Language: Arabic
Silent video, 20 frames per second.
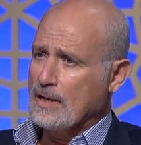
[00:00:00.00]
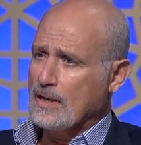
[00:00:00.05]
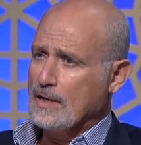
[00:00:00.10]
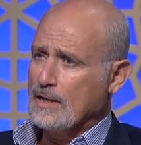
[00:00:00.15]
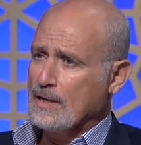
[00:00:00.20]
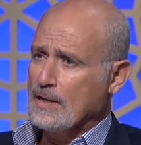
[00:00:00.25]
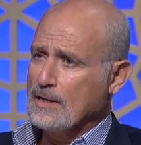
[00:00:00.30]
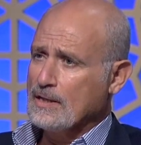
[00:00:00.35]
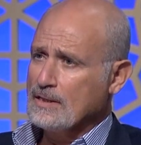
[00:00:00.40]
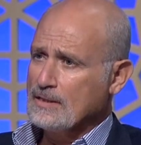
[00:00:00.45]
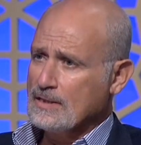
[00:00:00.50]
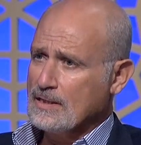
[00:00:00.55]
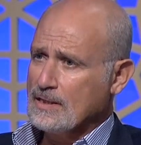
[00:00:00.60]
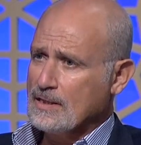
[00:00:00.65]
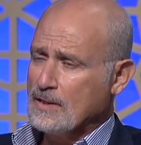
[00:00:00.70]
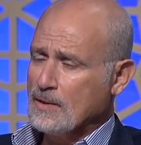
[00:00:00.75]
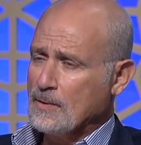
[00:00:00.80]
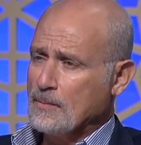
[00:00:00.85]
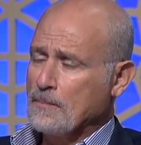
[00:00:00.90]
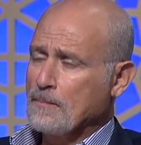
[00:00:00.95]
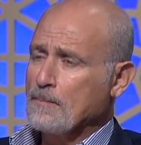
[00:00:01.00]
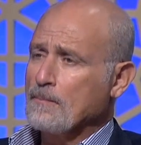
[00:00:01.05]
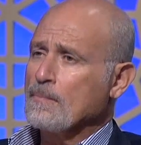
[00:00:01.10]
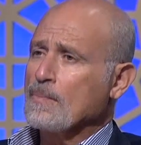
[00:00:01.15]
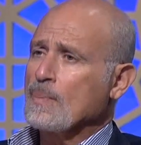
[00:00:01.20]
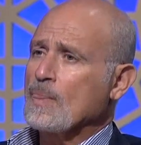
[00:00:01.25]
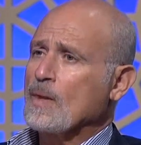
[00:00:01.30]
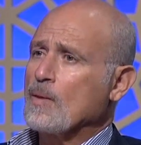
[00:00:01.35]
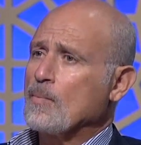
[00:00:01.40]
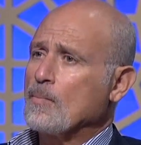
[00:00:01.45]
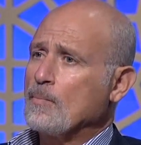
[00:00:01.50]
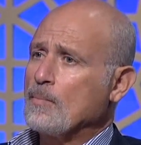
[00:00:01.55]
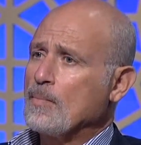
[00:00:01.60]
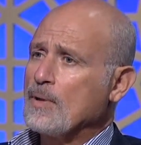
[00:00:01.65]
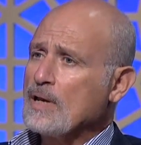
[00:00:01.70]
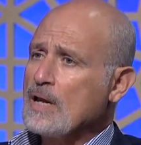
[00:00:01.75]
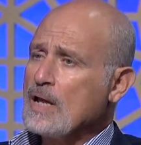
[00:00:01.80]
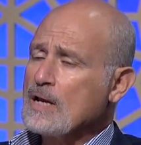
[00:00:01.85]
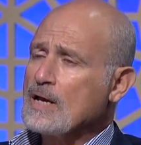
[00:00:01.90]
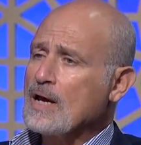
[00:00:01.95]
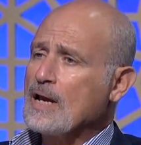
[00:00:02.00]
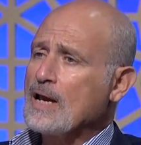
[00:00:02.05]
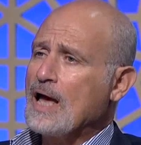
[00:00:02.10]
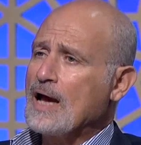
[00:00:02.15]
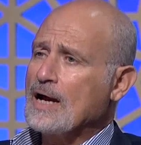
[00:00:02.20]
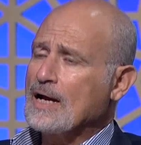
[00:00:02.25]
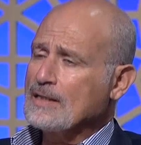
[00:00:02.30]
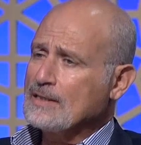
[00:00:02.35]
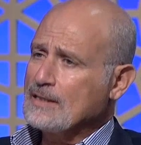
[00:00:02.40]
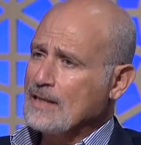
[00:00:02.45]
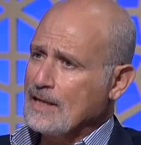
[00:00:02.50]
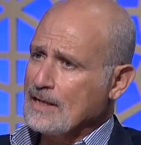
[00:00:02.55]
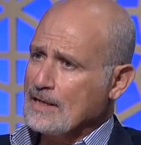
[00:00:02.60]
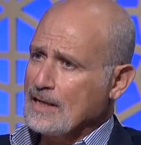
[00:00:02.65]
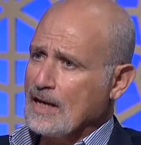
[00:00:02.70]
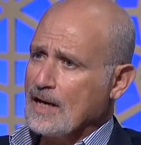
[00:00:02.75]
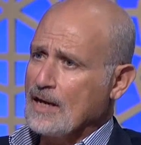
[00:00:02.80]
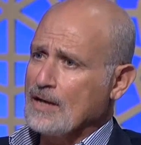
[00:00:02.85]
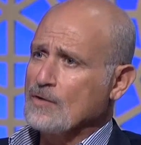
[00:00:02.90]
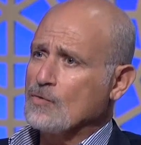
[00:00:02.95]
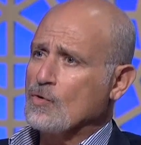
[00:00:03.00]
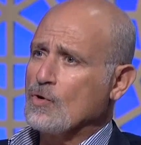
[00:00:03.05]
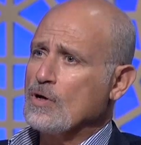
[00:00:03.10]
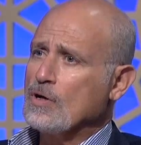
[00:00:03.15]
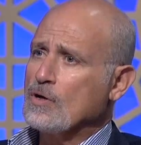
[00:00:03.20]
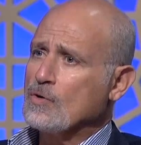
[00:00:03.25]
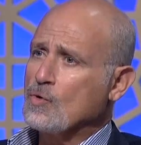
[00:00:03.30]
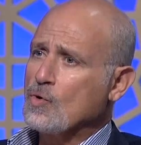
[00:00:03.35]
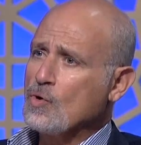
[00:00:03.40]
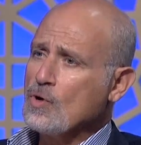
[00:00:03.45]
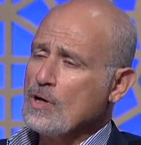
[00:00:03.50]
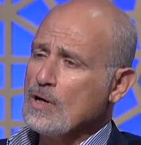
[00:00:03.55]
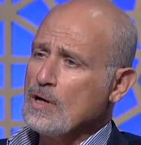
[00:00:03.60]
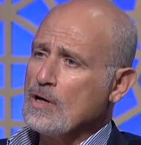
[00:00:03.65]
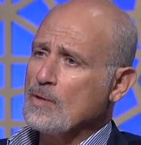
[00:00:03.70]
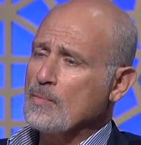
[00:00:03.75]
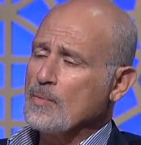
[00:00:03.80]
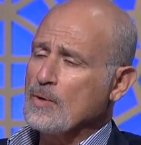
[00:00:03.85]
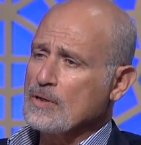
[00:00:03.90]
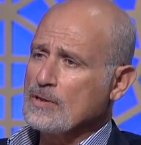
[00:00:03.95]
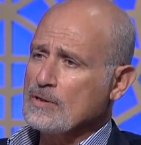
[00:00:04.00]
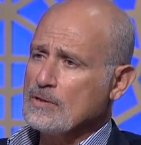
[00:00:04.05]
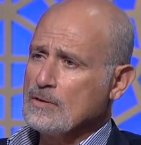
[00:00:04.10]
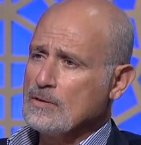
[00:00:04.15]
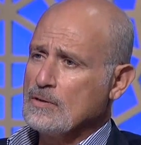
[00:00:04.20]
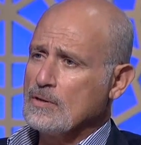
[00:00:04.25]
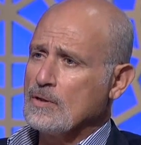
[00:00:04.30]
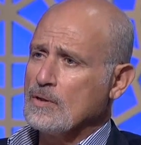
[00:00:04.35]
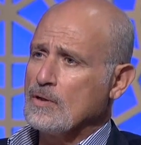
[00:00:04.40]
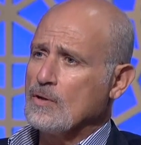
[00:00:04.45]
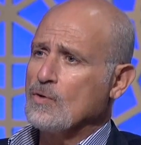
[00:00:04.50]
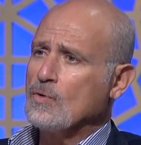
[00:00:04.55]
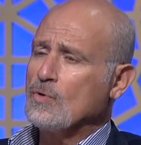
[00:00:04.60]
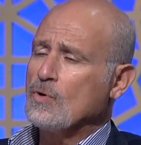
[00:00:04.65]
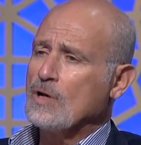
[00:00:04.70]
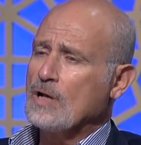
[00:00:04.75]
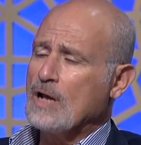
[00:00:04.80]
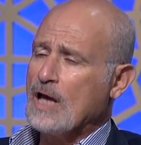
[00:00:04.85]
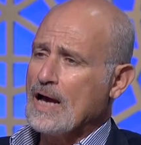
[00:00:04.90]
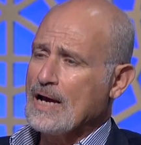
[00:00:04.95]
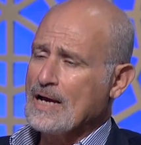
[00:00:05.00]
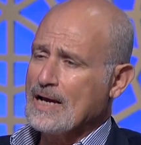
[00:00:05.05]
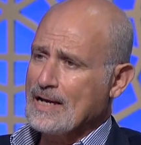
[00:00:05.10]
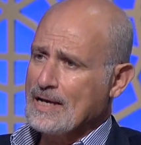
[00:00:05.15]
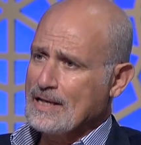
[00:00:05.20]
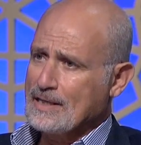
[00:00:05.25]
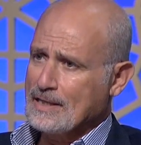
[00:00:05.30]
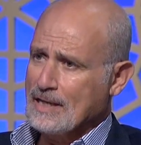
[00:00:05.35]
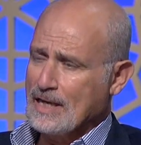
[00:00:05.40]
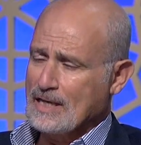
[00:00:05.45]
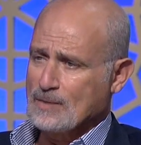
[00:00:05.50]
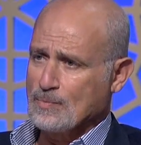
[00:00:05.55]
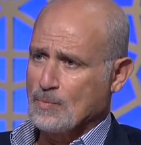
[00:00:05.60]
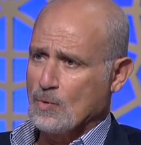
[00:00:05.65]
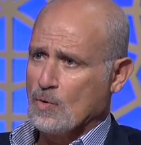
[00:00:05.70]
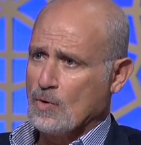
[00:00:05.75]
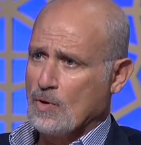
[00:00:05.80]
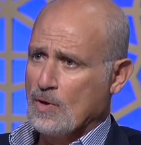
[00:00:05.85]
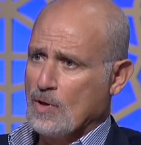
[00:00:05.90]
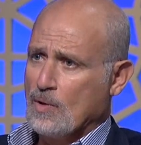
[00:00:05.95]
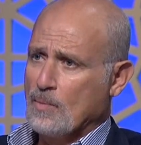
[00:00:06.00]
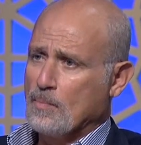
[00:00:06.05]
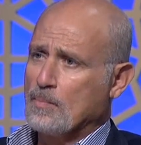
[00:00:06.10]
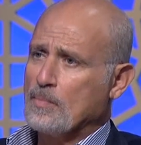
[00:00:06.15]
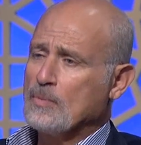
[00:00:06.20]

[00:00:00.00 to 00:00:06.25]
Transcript: الليزك بنلجأ لحاجات تانية يعني كل كل مريض له الحاجة اللي تناسبه بتاعه.